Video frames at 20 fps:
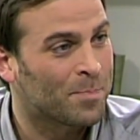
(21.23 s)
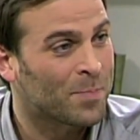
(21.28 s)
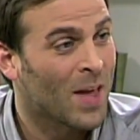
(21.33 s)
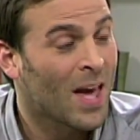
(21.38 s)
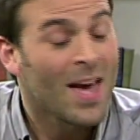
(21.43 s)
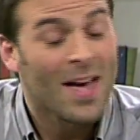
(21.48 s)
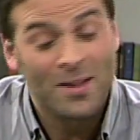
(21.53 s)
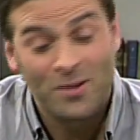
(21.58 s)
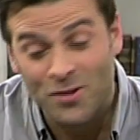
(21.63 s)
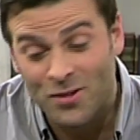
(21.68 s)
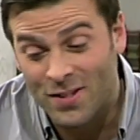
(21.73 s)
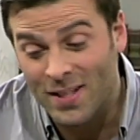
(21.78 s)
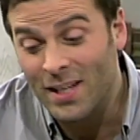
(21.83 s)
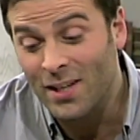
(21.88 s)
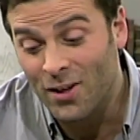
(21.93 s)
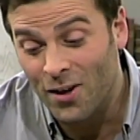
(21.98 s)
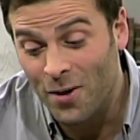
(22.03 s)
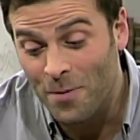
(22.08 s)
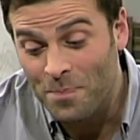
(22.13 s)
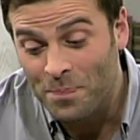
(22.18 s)
OK. Tu
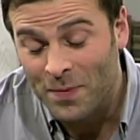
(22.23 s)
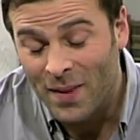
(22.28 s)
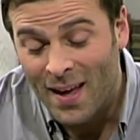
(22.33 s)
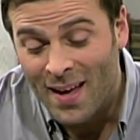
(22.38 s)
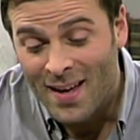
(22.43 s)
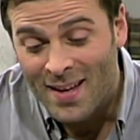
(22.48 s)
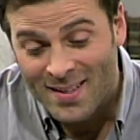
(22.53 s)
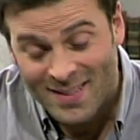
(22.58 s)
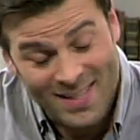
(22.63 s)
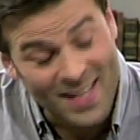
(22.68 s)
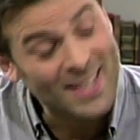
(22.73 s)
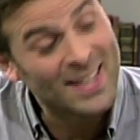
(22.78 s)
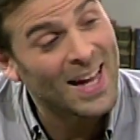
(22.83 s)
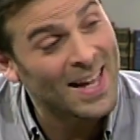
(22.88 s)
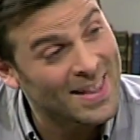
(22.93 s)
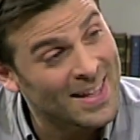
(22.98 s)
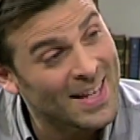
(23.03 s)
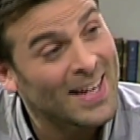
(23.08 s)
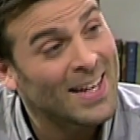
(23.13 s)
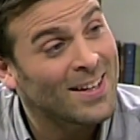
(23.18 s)
sais que cette
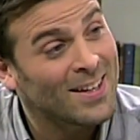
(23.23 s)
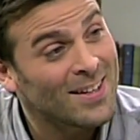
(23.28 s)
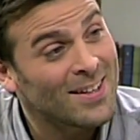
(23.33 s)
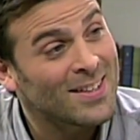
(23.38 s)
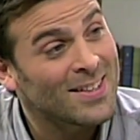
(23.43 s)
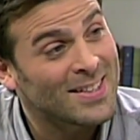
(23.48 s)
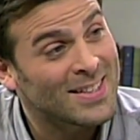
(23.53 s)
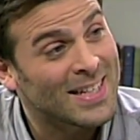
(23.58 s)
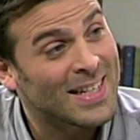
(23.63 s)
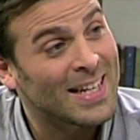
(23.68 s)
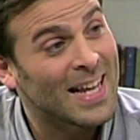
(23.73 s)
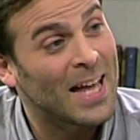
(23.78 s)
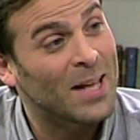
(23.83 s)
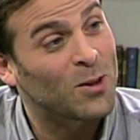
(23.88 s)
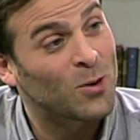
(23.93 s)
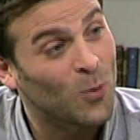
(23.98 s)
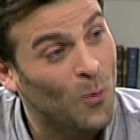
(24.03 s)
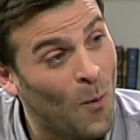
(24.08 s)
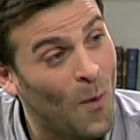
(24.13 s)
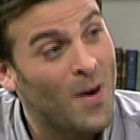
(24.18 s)
année, là, c'est la
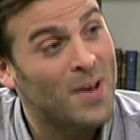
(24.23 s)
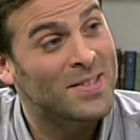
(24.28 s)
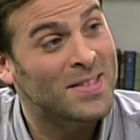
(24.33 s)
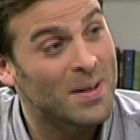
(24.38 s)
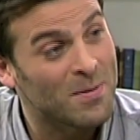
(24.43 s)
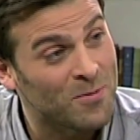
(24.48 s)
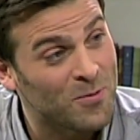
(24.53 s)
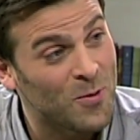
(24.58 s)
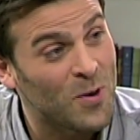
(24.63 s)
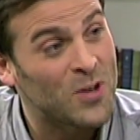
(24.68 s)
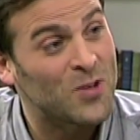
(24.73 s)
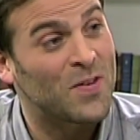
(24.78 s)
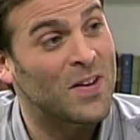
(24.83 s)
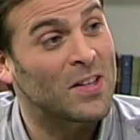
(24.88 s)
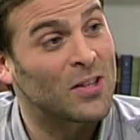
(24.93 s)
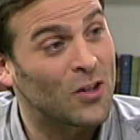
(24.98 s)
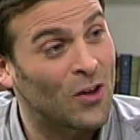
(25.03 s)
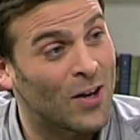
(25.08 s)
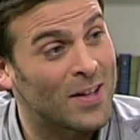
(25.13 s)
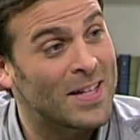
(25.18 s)
troisième fois que je fais
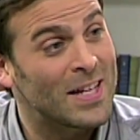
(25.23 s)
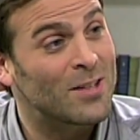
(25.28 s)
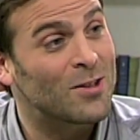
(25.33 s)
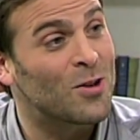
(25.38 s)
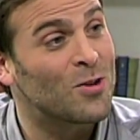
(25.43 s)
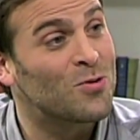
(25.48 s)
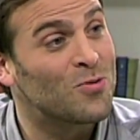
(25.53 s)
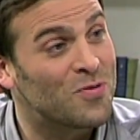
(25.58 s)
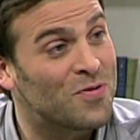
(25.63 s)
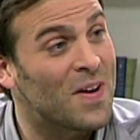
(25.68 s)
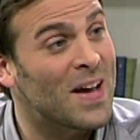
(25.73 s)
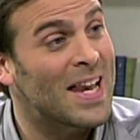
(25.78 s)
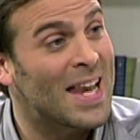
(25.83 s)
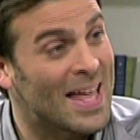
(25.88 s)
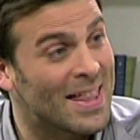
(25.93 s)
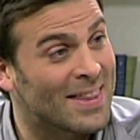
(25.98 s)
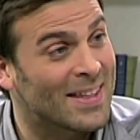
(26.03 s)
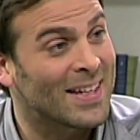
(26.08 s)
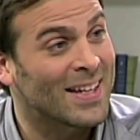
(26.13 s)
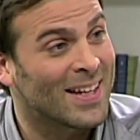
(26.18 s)
une chronique de nouvelle
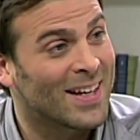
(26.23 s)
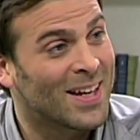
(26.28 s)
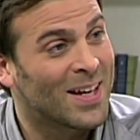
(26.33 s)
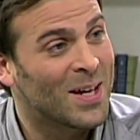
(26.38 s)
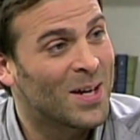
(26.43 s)
année.